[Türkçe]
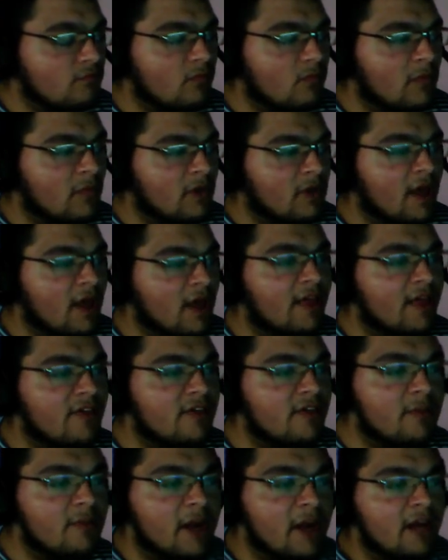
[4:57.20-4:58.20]
Yani
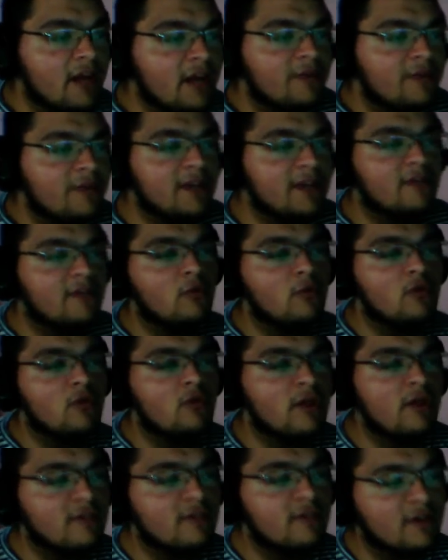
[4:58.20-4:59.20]
eski parayla birlikte 3
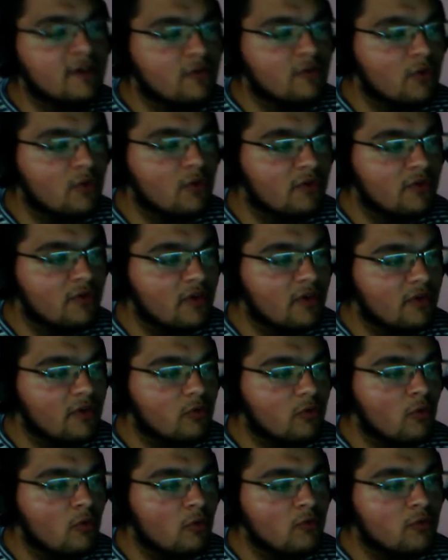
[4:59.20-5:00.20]
altına çıkıyor. işte
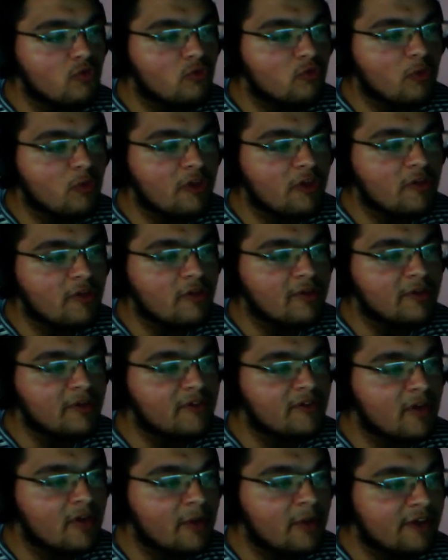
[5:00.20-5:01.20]
son vuruşu başka
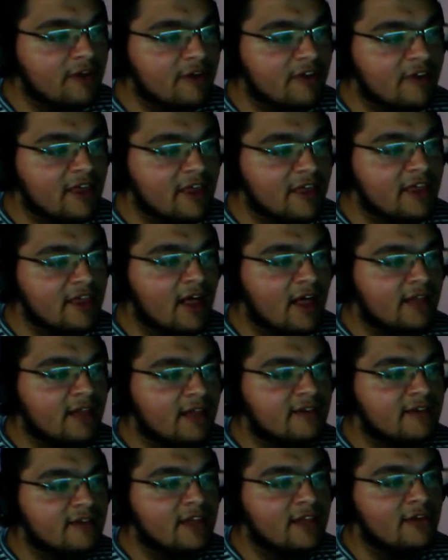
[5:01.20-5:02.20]
birisi yaparsa da 2
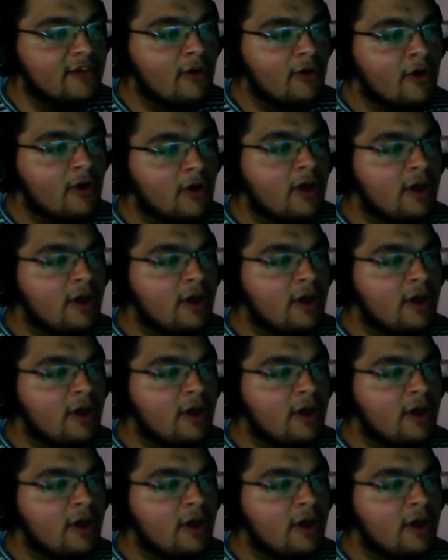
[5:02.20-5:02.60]
altın geliyor.